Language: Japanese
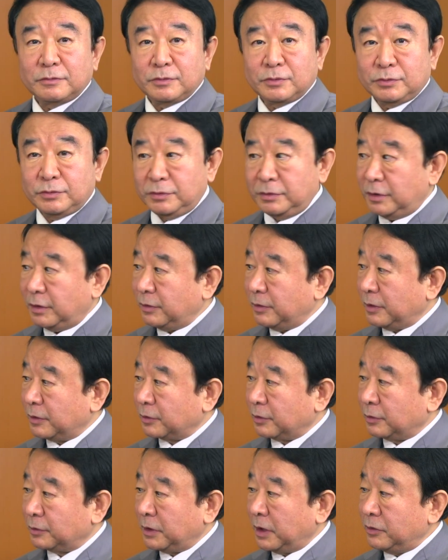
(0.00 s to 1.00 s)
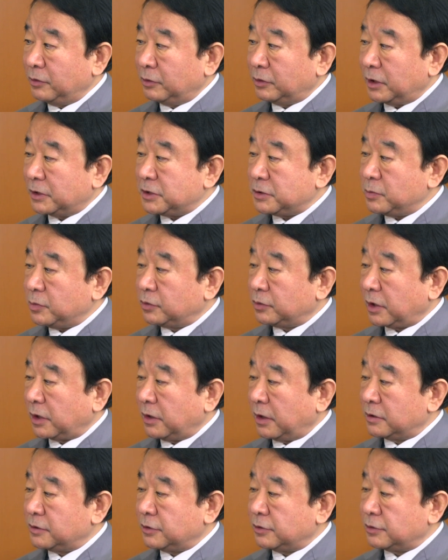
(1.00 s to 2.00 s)
こんなの何の足しにもな
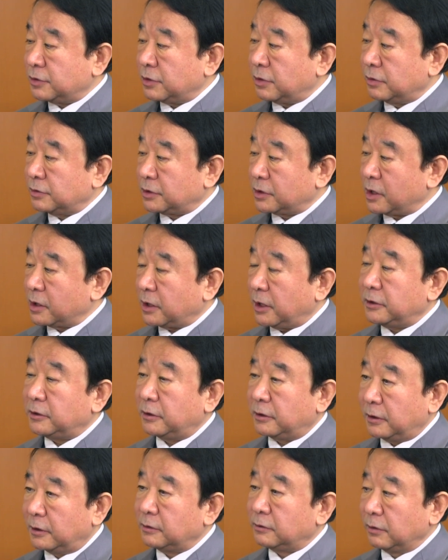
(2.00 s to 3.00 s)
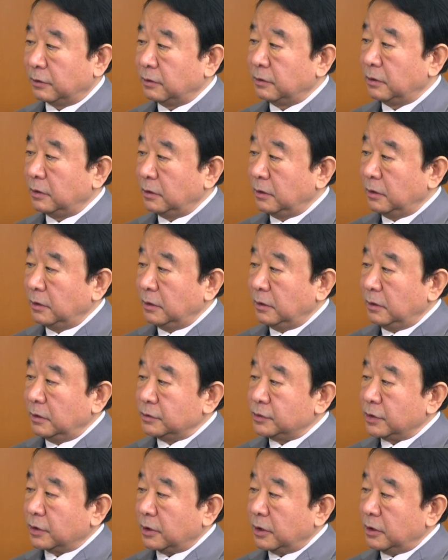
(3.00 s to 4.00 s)
らない抽象論しか書いてないと。
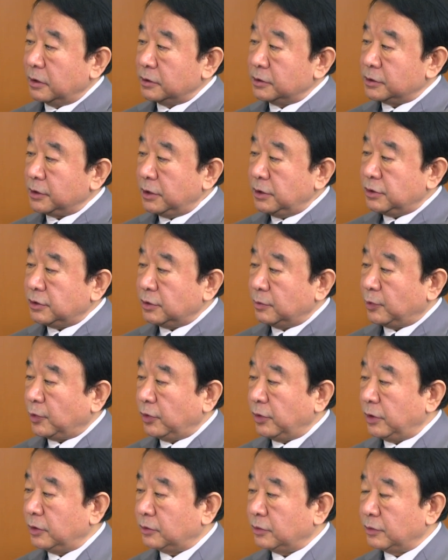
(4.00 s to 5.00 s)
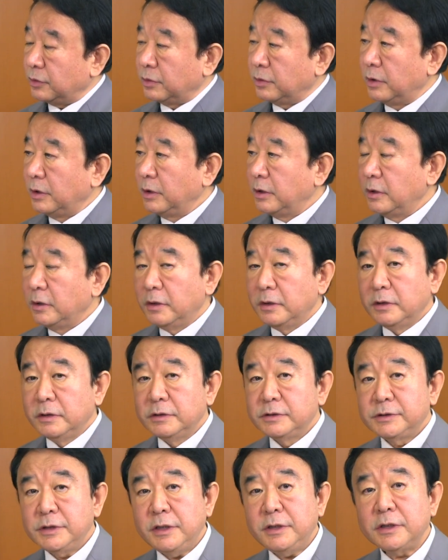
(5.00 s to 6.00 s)
それから専守防衛との
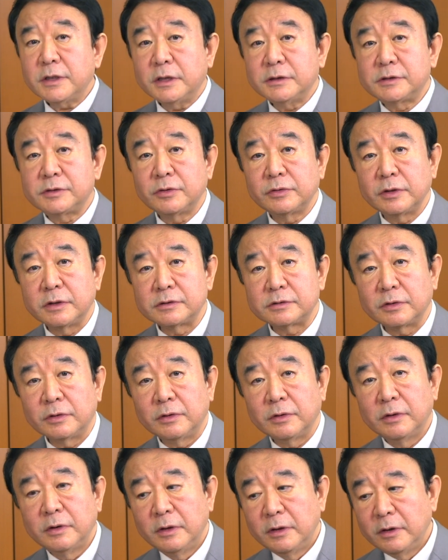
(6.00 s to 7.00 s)
整理が必要ですと。